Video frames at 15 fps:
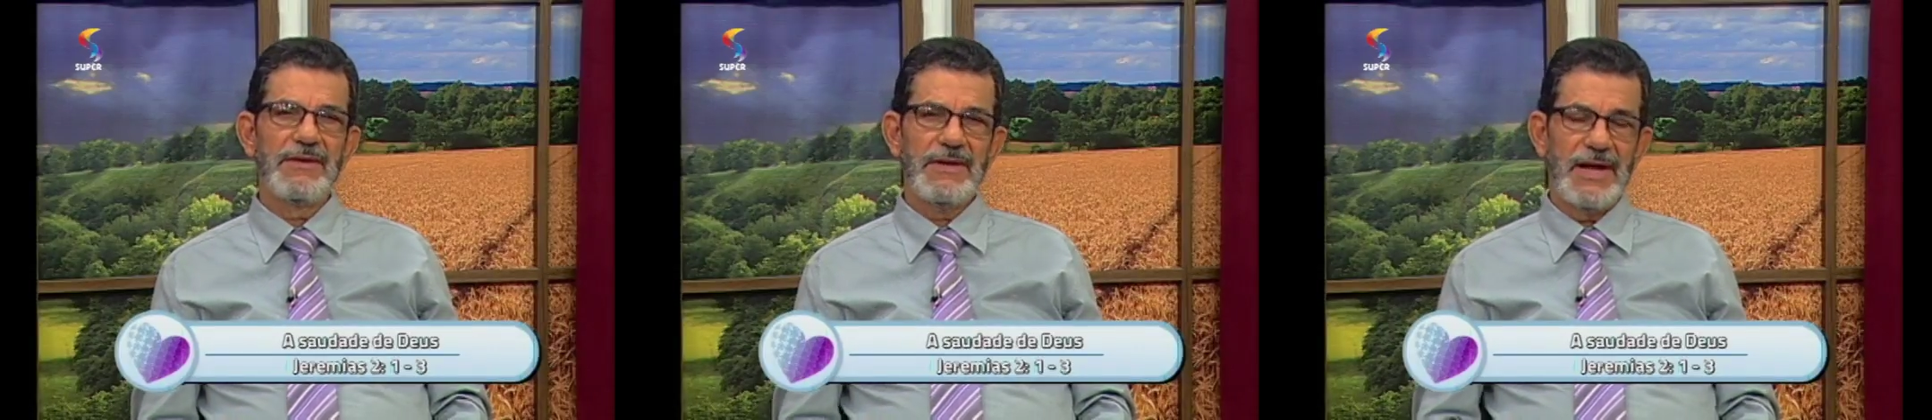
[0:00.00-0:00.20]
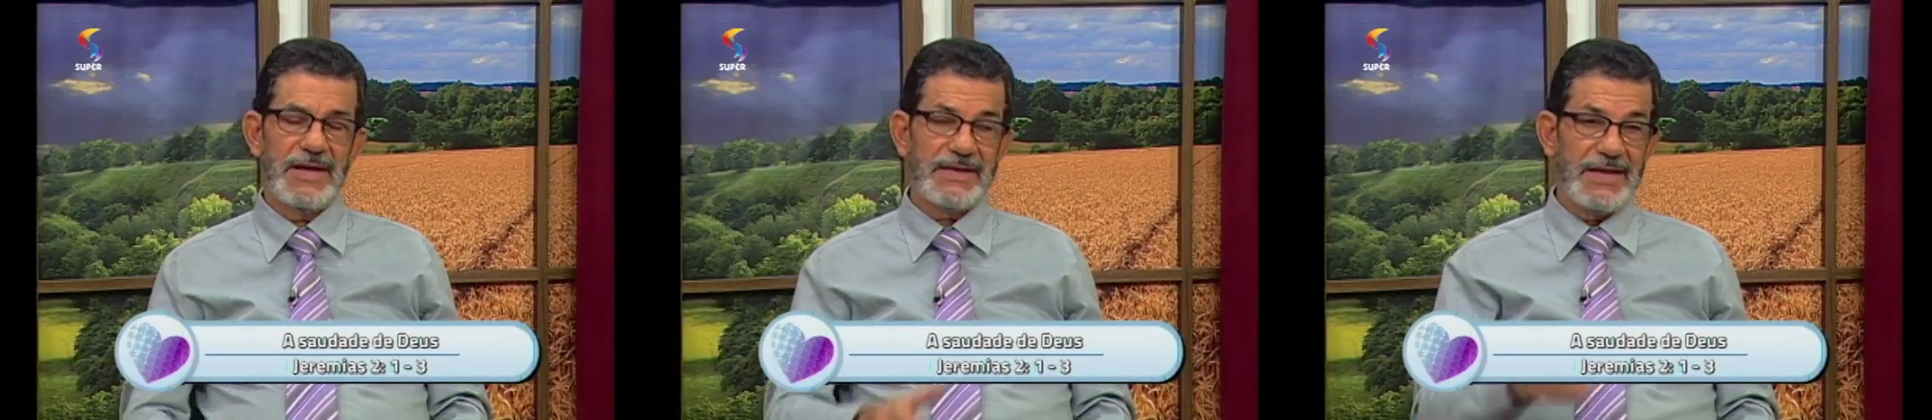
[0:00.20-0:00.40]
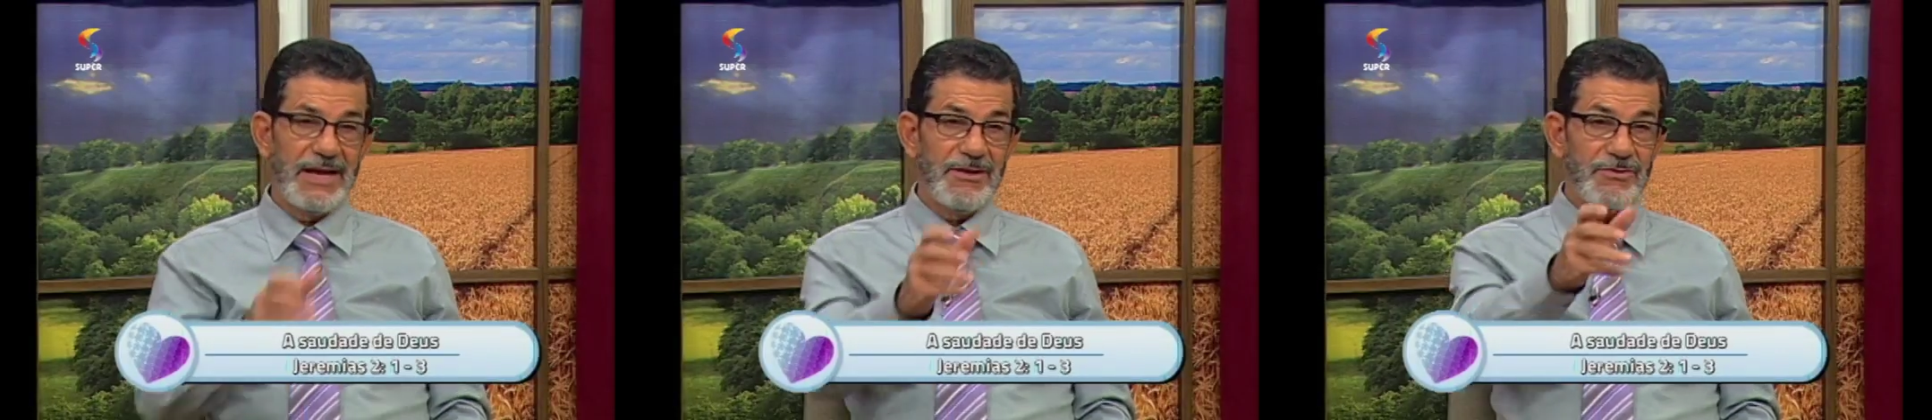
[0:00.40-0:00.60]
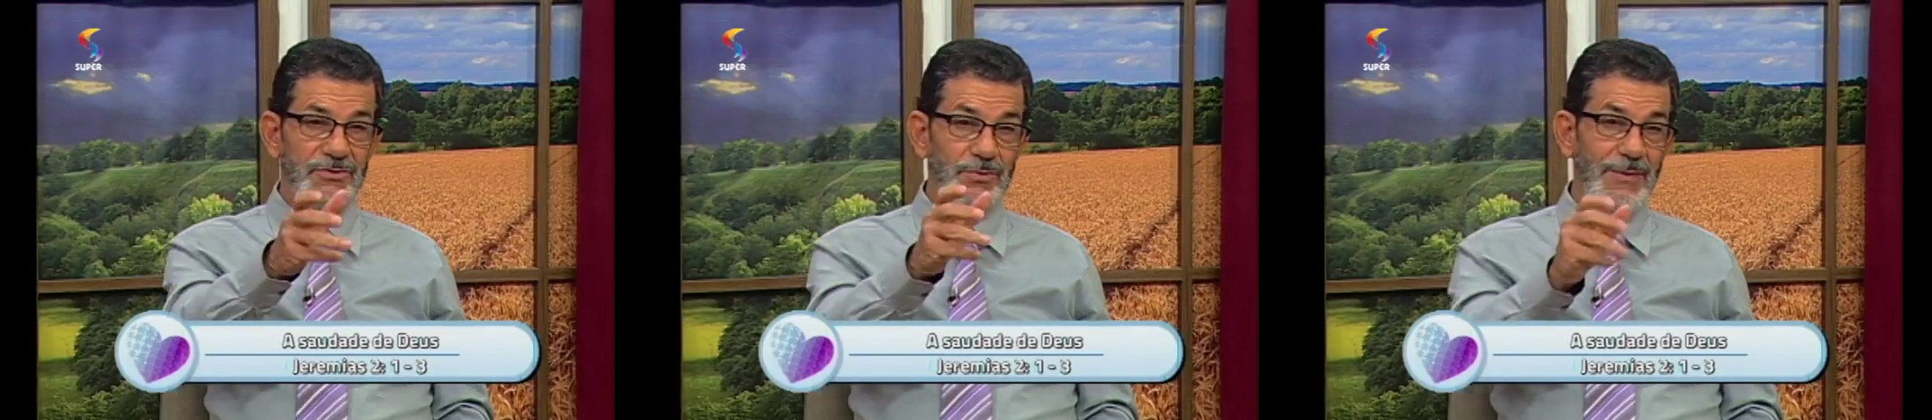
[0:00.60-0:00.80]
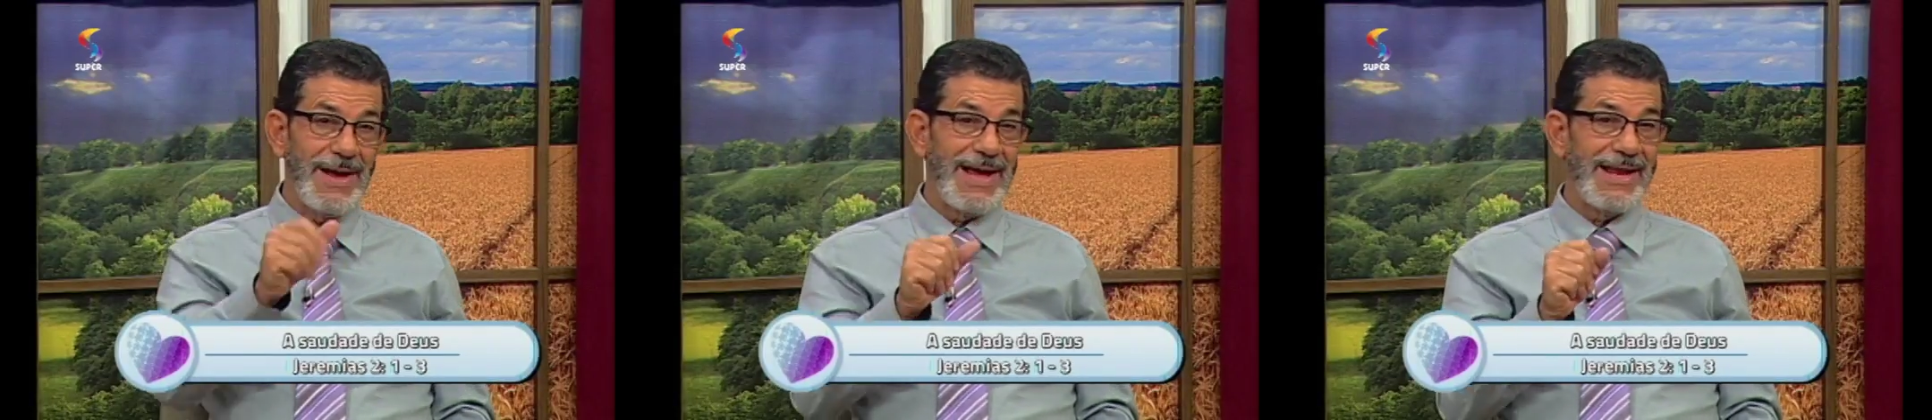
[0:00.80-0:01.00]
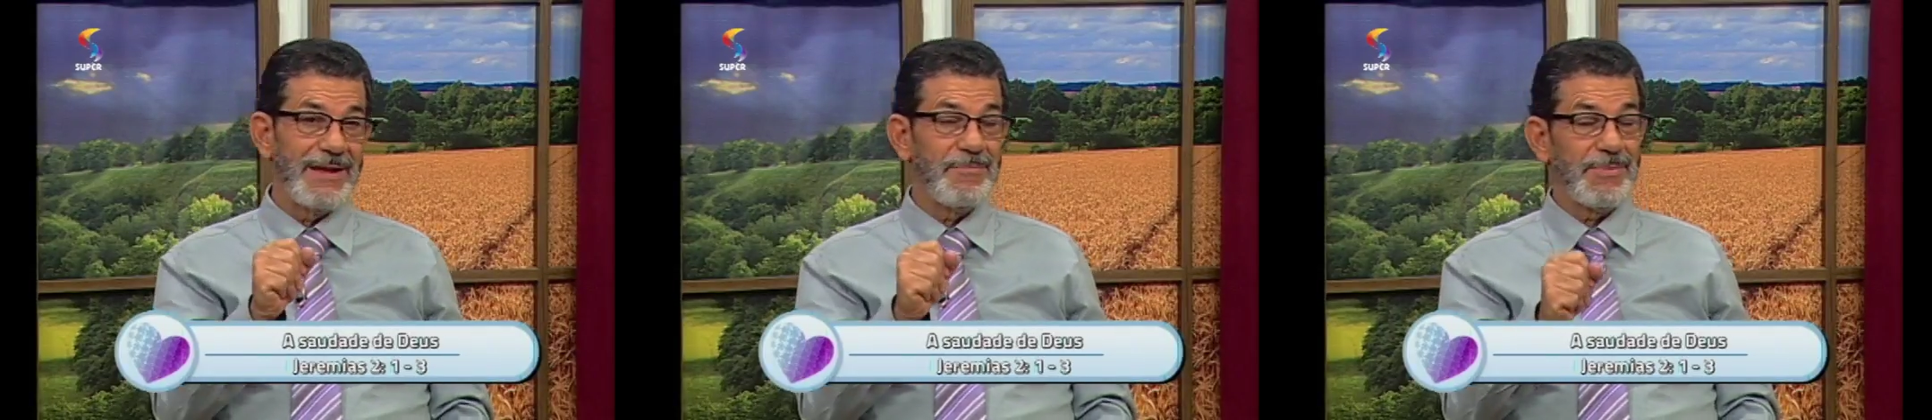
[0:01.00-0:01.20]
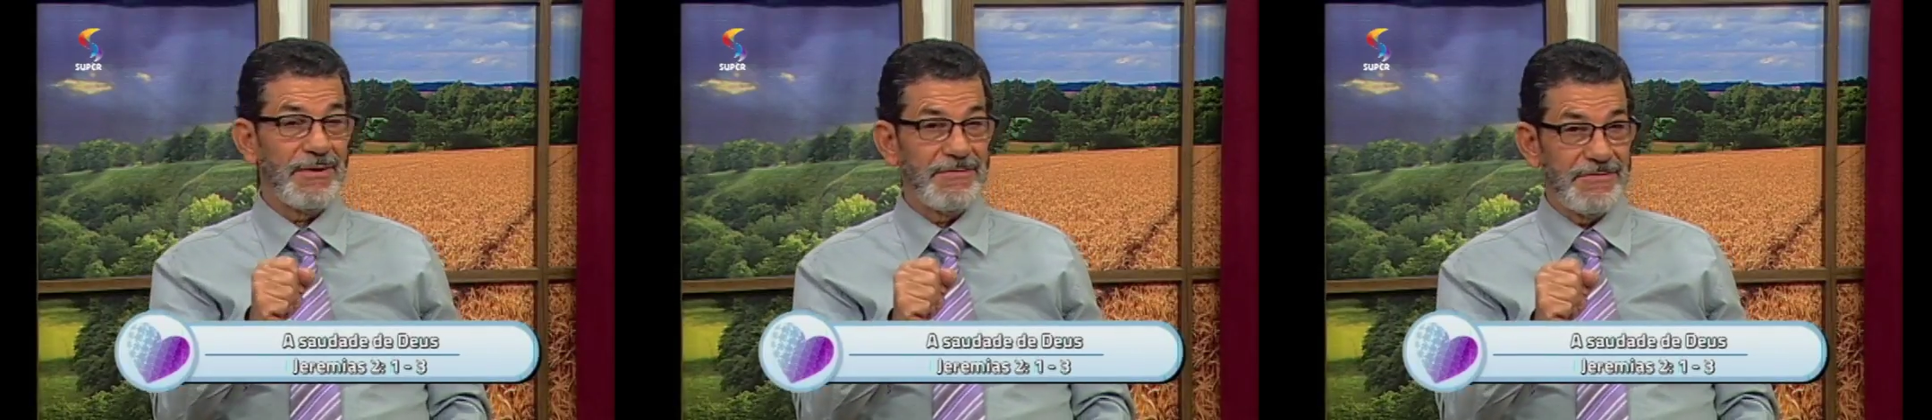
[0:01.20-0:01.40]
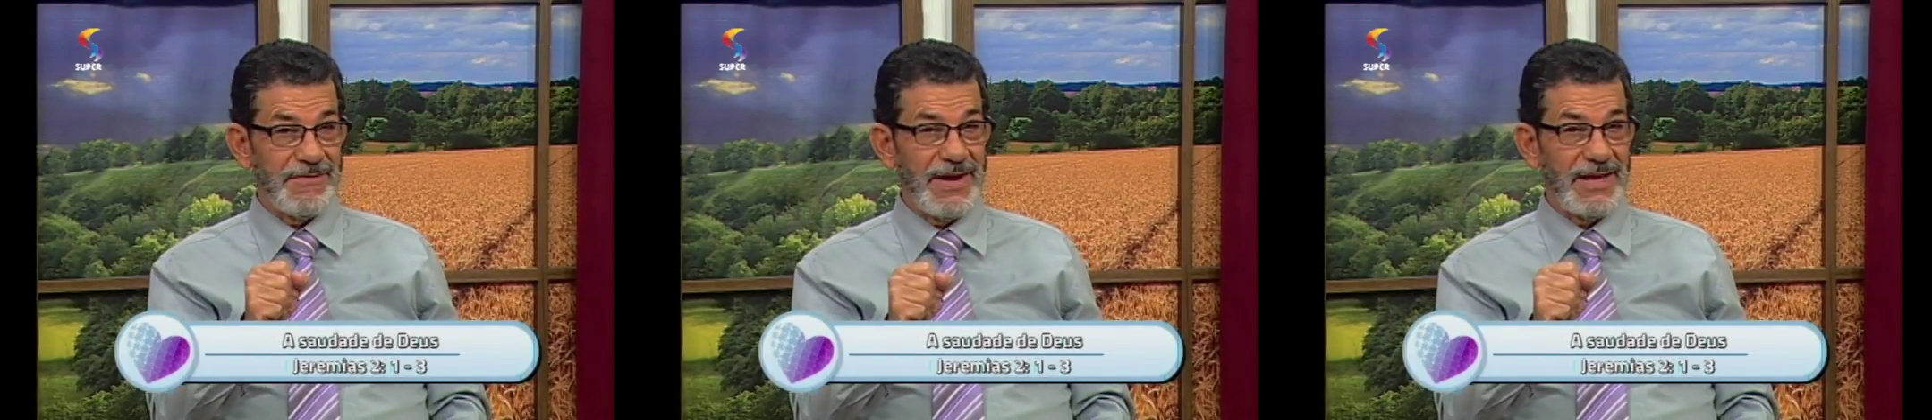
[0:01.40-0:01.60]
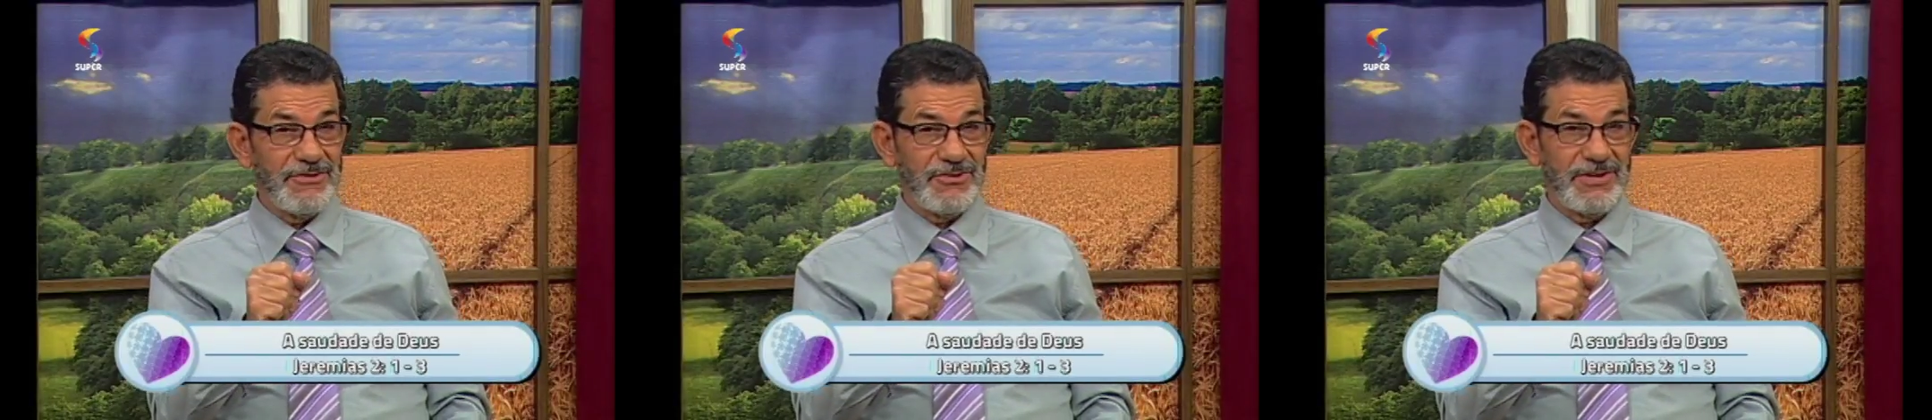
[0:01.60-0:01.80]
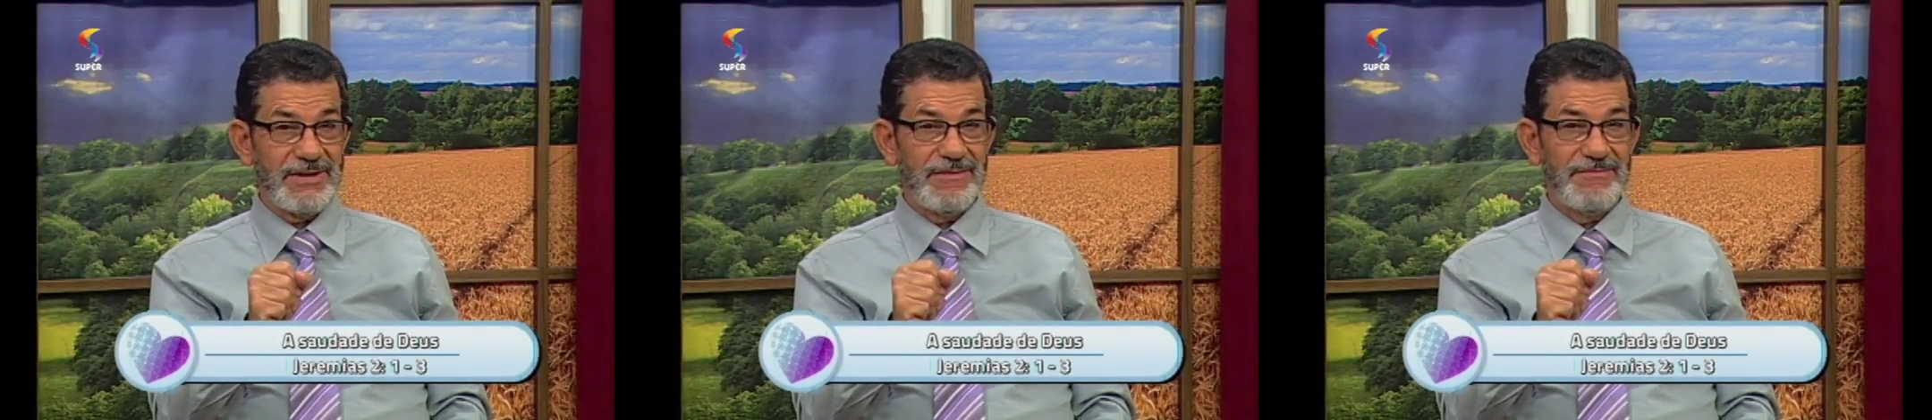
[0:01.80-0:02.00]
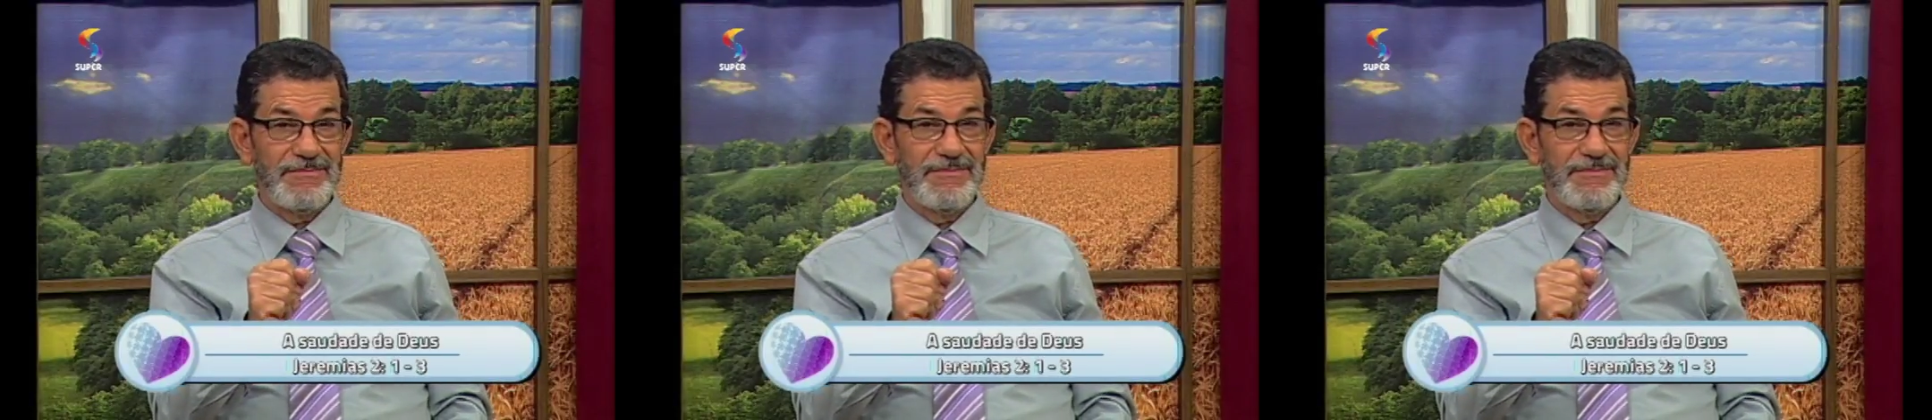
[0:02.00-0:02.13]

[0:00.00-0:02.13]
Aquela sua área profética